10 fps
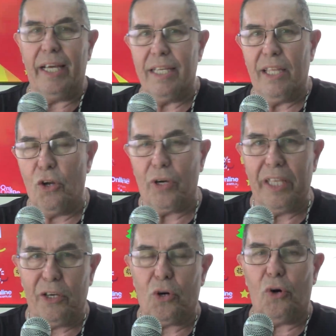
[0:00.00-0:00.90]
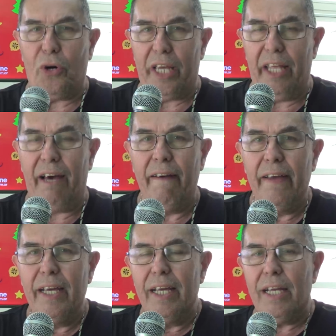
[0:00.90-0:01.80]
y de lo que dijo Ojeda
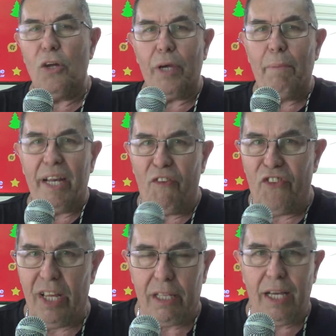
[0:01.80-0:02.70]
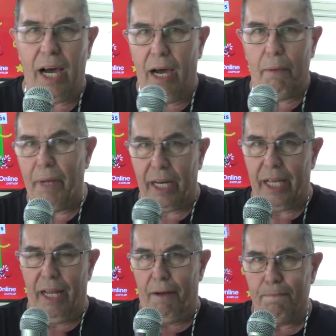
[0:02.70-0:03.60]
y lo que manifiesta
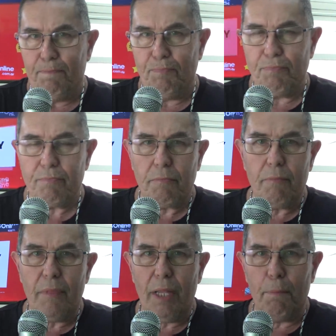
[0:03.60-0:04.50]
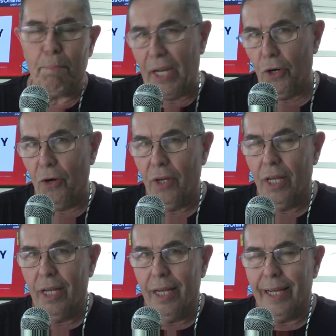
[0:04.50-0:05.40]
Berriel. Pero
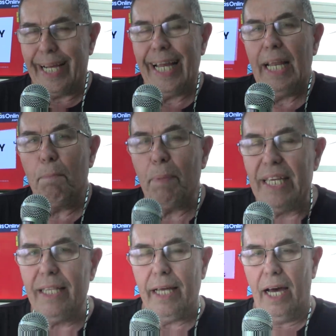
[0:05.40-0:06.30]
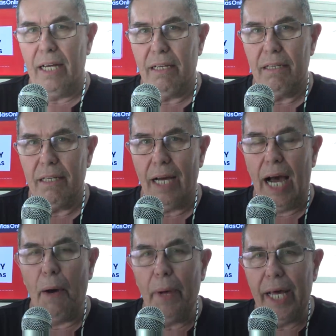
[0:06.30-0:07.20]
que le pida,
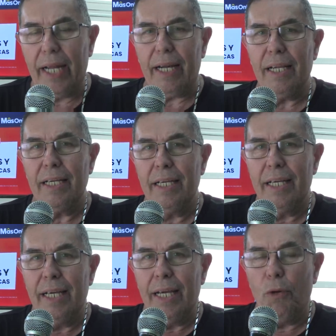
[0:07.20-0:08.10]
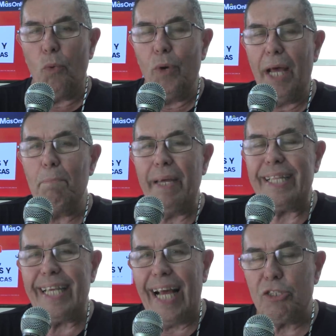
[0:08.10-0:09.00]
a ver, una
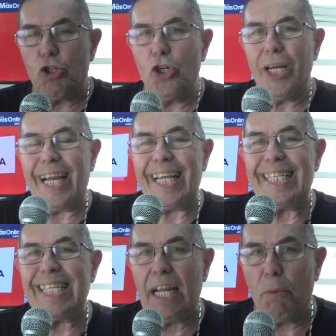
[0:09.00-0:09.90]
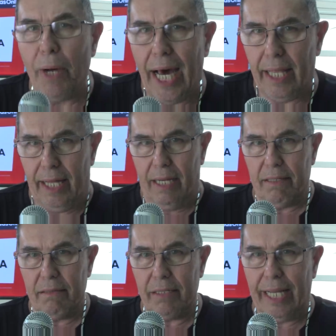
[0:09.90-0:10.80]
investigación
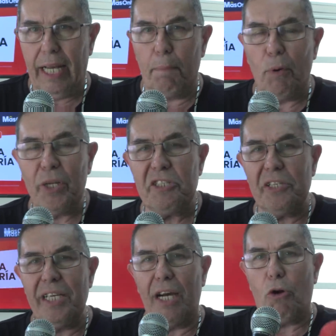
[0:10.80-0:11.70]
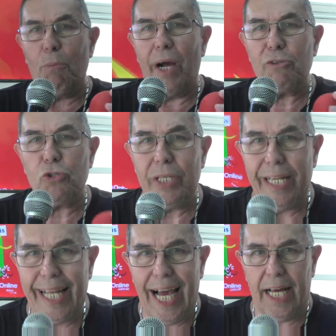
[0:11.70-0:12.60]
reservada, que la policía como
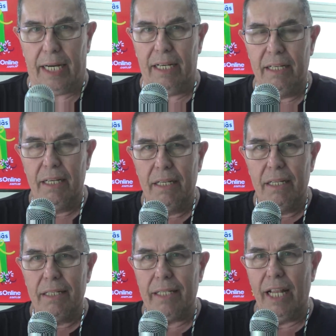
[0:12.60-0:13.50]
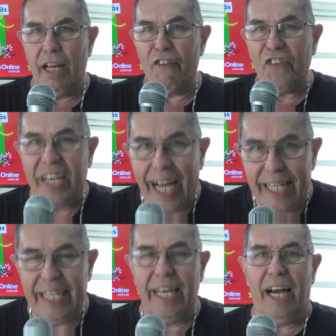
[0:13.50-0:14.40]
auxiliar de la
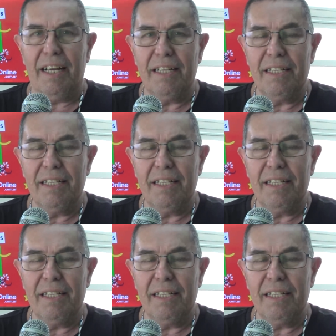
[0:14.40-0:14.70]
fiscalía